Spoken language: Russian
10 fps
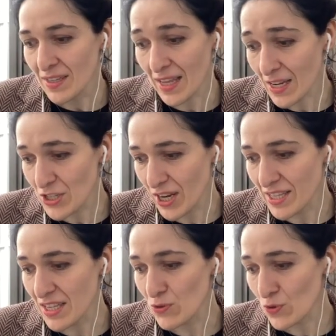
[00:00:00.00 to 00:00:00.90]
Также
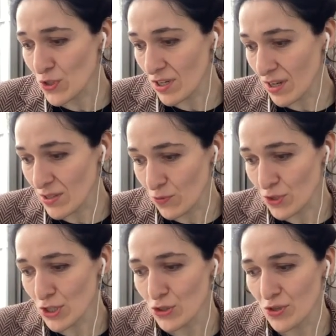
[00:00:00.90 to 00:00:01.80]
они
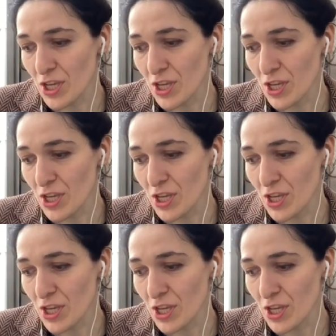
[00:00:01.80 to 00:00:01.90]
озвучили, что